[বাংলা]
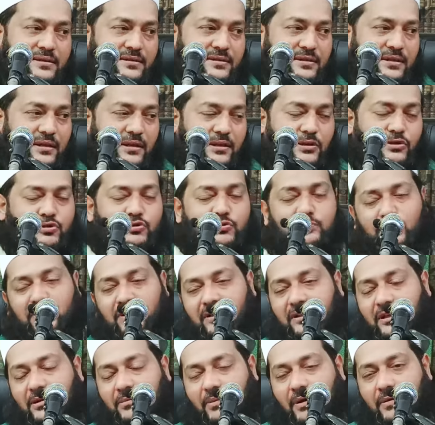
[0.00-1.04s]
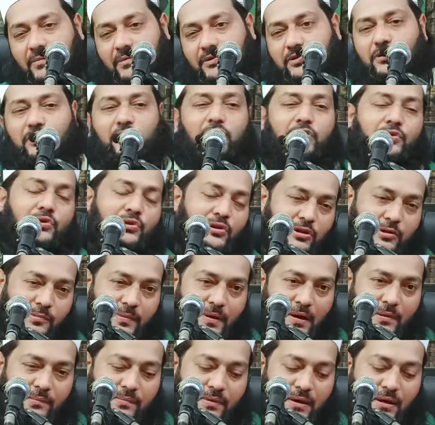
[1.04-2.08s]
স্ত্রীকে চুমু দিতে পারবে জড়িয়ে ধরতে
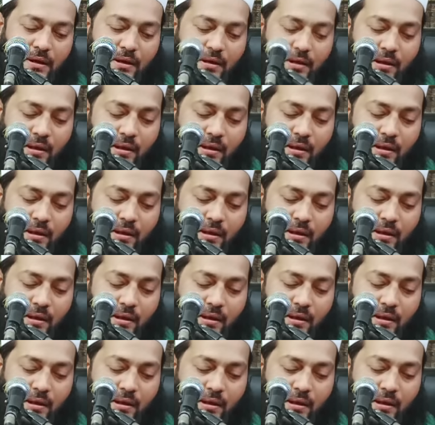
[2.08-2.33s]
পারবে